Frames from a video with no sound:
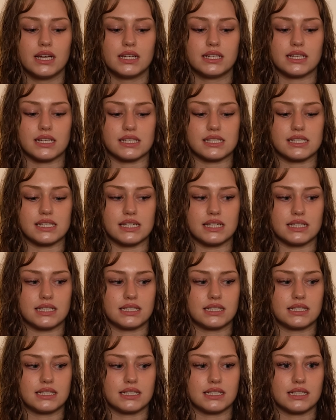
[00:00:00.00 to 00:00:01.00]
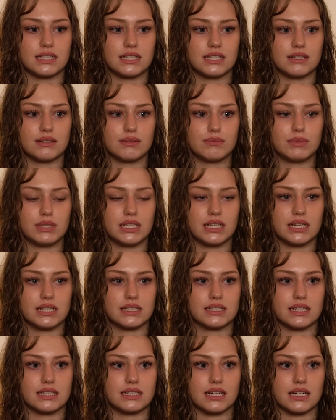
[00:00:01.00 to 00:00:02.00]
dass ich mir die
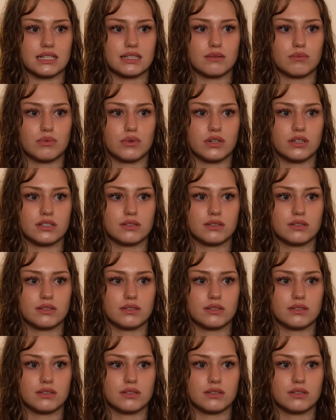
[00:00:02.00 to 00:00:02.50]
ganze Zeit dachte, boah,